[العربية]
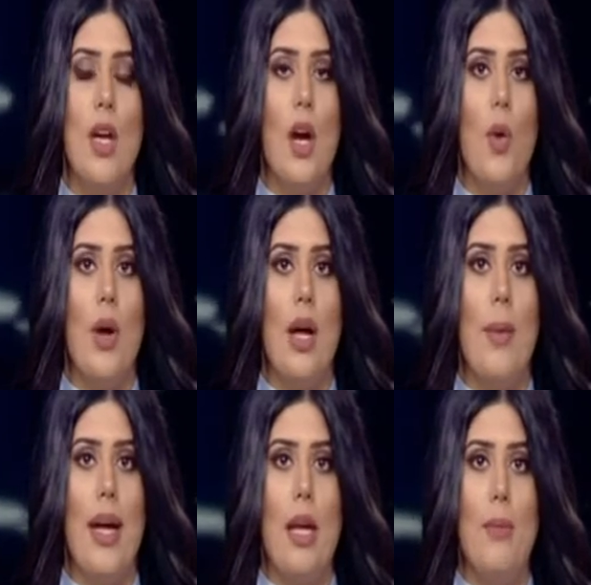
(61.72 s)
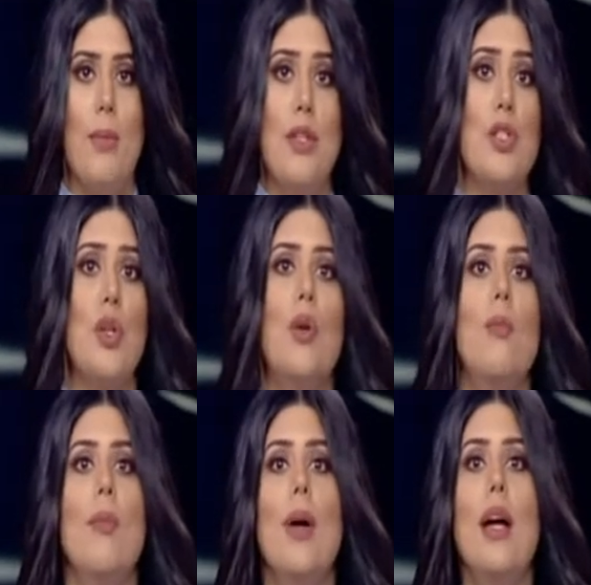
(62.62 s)
ومعنا من مجلس
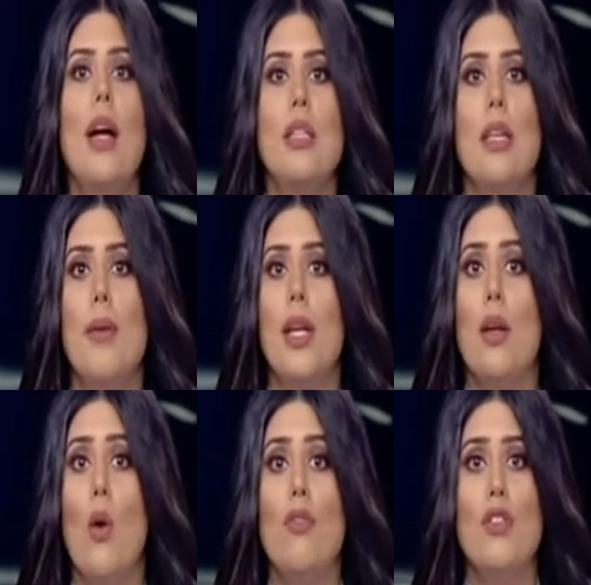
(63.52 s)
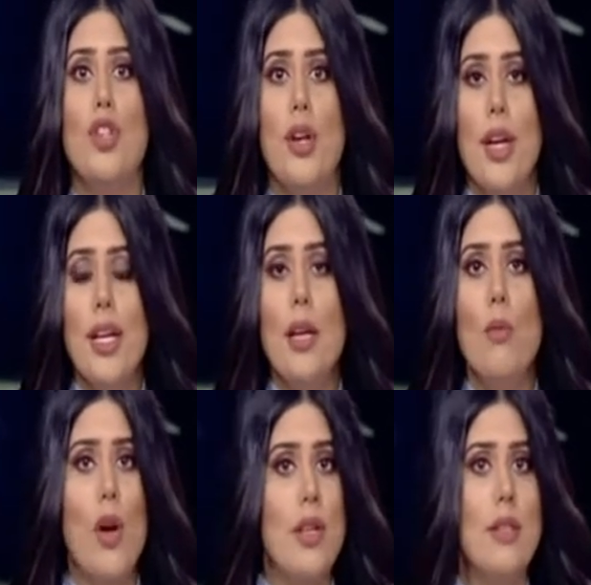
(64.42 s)
الأمة زميل نواف الشراكي
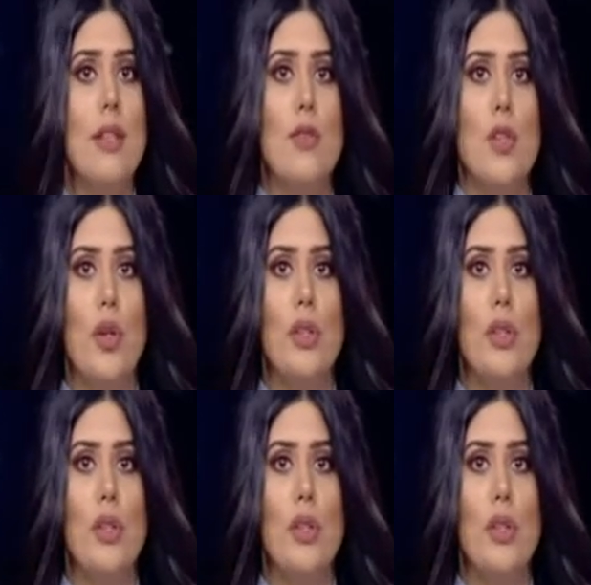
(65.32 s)
مراسل تلفزيون